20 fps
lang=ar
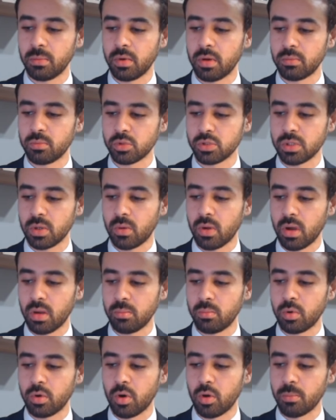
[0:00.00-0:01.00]
مستوى
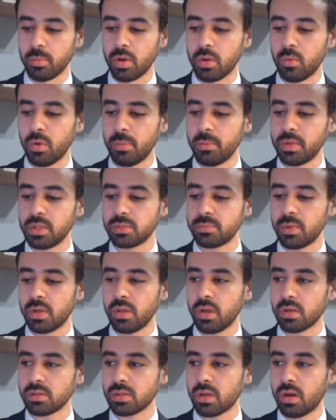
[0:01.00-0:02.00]
المقاومة وبالنسبة
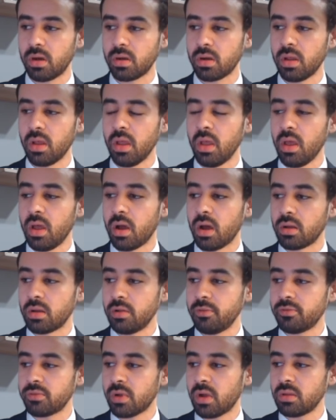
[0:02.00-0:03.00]
لأسعار
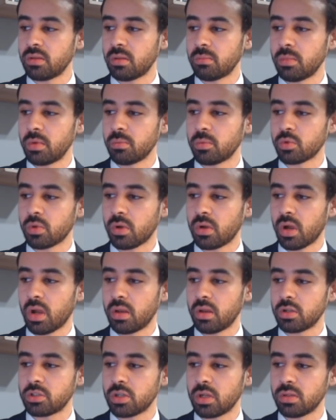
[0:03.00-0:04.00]
النفط أيضا من المتوقع أن
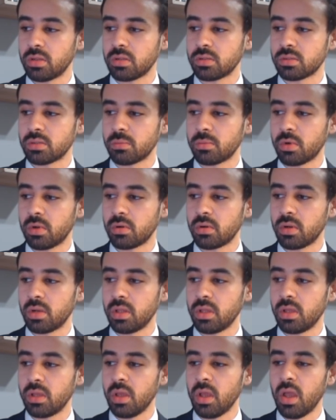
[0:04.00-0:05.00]
نشهد استمرار
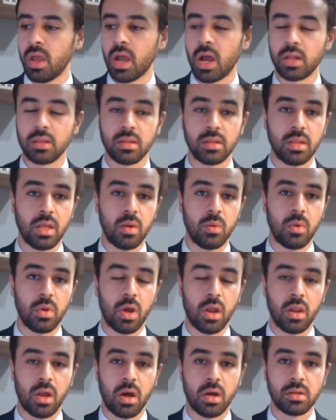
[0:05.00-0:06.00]
للتداول
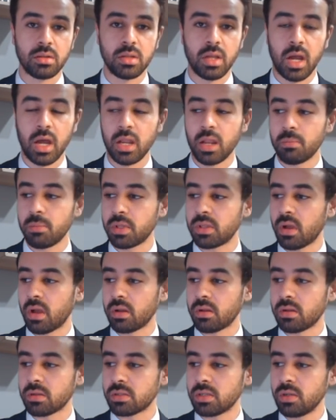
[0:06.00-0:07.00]
العرضي على المدى
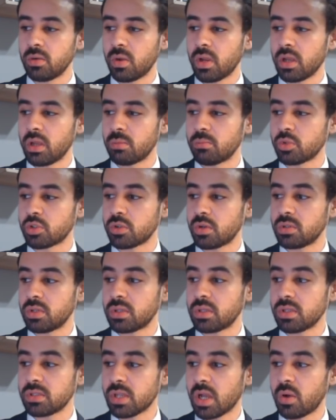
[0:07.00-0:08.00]
القصير ولكن مستويات
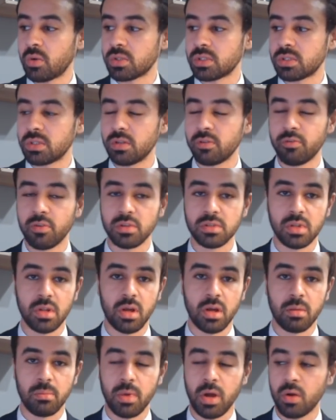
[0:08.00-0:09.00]
ال
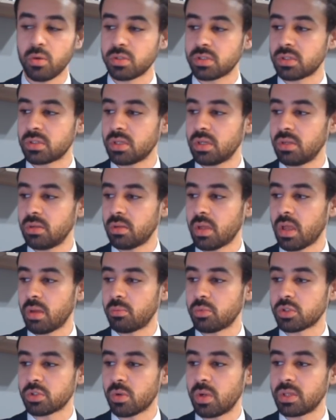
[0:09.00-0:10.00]
69.64 هي
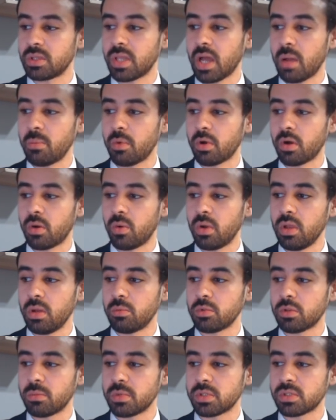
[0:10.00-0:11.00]
مستويات دعم قوية
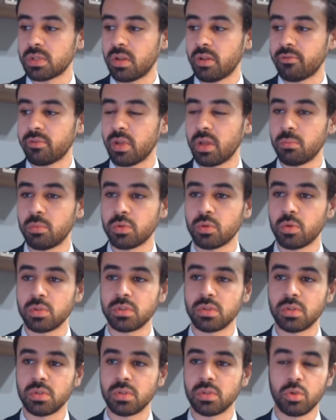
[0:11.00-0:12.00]
متمثلة في المتوسط
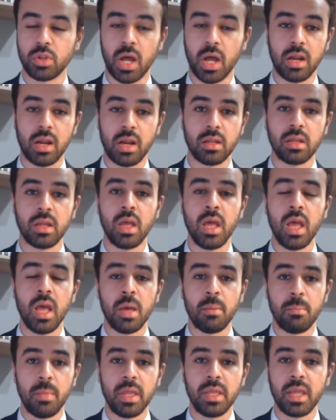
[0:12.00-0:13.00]
المتحرك
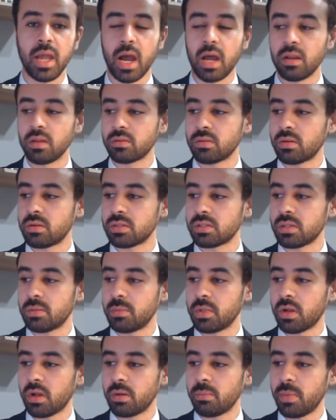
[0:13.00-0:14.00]
100 على الإطار
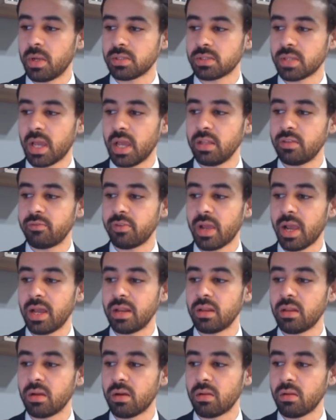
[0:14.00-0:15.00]
الزمني الأربع ساعات في حال
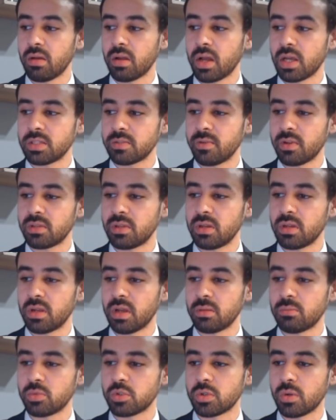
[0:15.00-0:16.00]
الإغلاق أسفل تلك
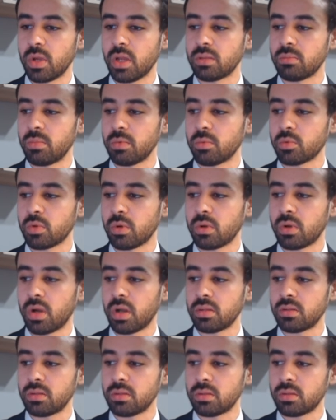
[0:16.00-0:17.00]
المستويات من المتوقع
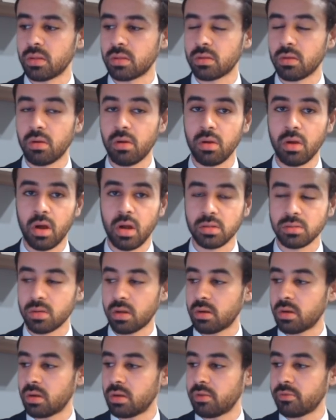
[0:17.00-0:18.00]
أن تتراجع
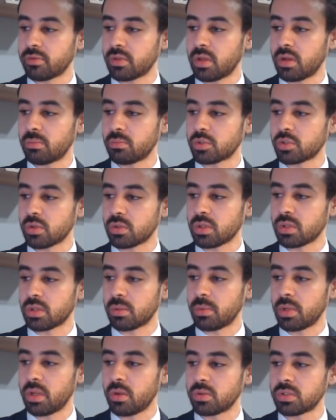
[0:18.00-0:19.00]
أسعار النفط إلى مستويات
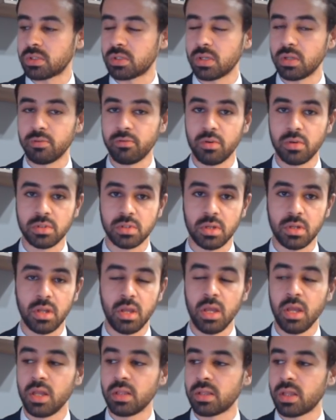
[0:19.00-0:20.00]

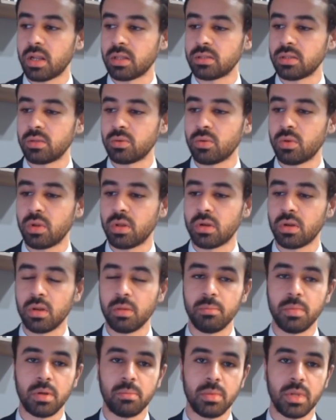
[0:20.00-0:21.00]
68.30 دولار
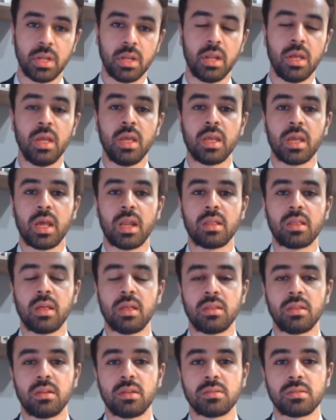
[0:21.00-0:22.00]
للبرميل كانت
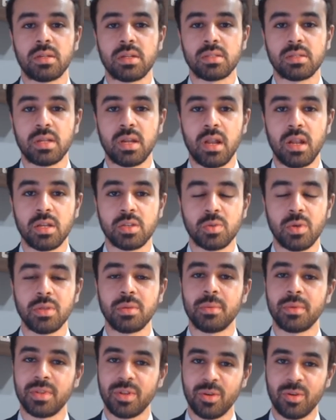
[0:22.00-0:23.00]
هذه نظرة سريعة على الأسواق
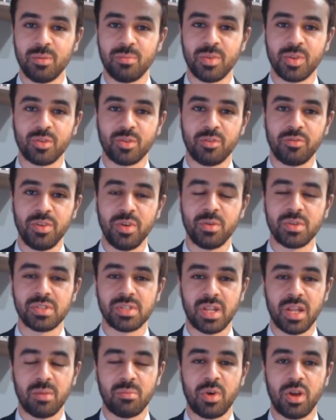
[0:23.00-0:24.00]
لكم بالتوفيق
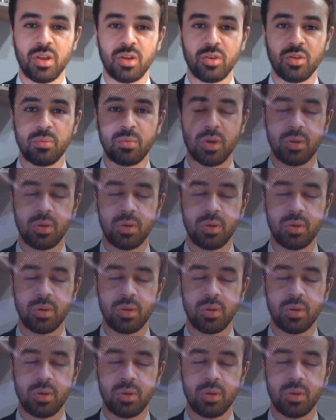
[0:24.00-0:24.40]
والسلام عليكم ورحمة